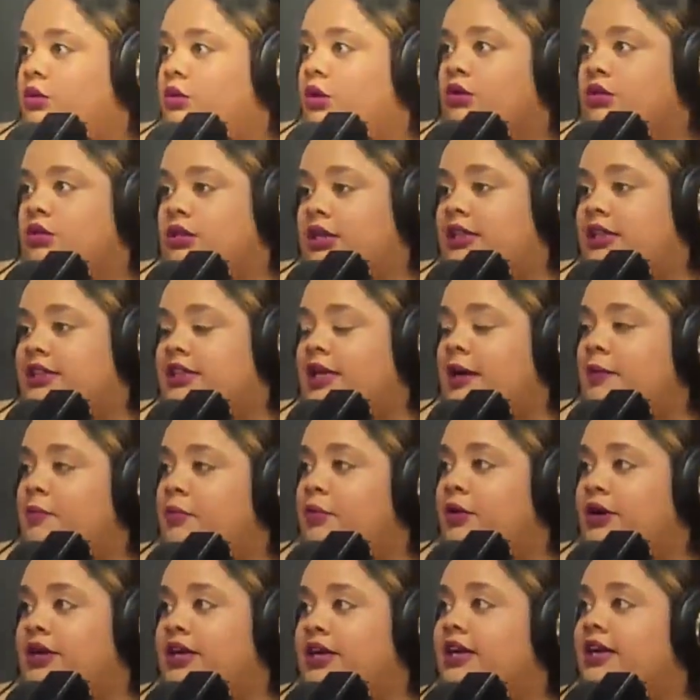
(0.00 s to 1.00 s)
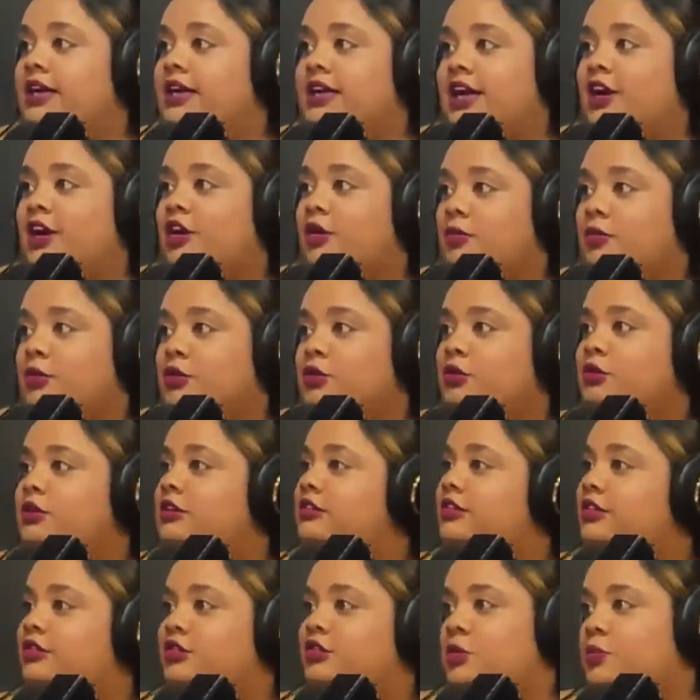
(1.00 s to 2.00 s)
contratiempo y, y es como tú
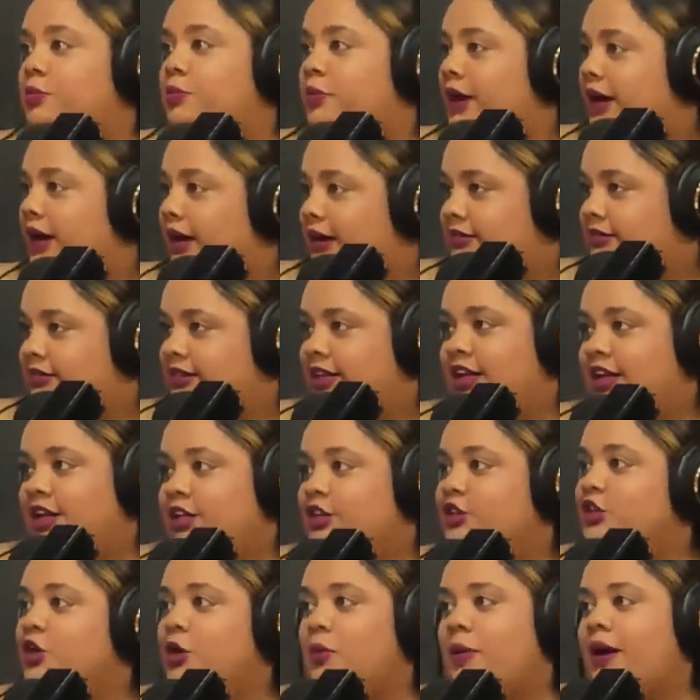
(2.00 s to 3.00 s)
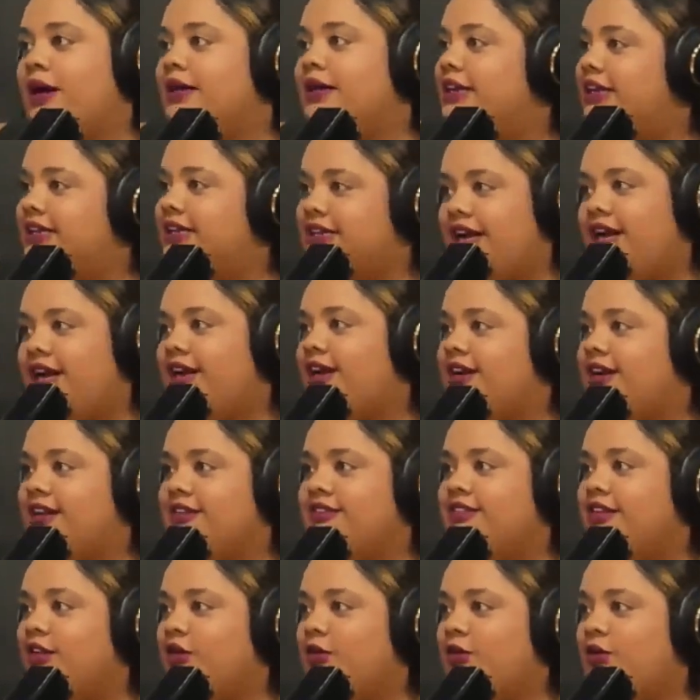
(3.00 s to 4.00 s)
dices, su paz no va a reinar en
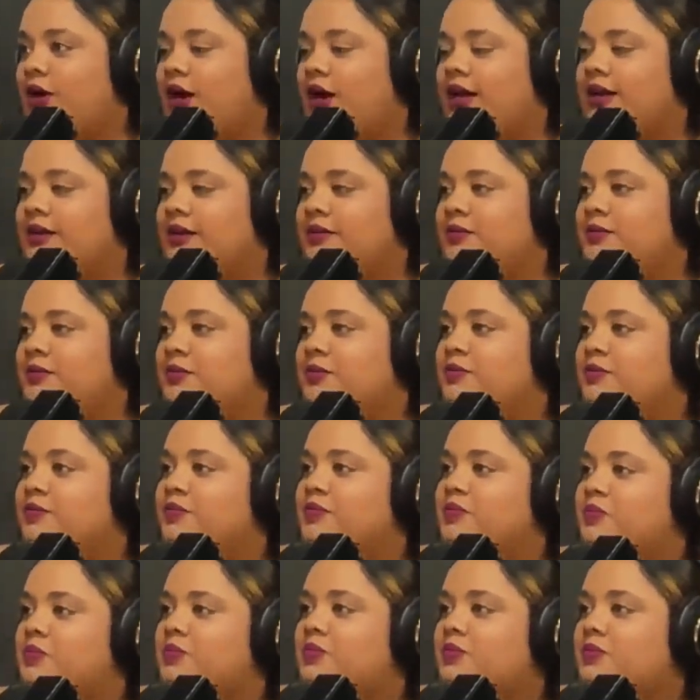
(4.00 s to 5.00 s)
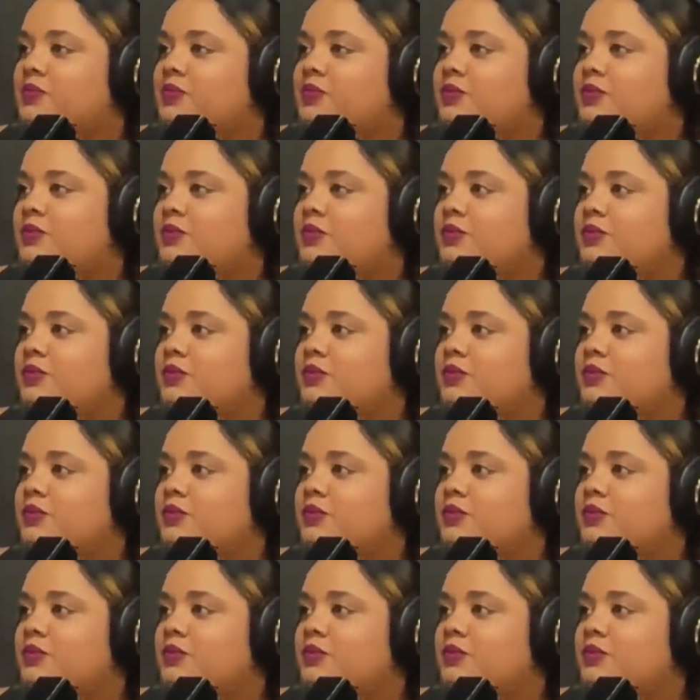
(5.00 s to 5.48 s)
ese lugar. Así es, yo siento que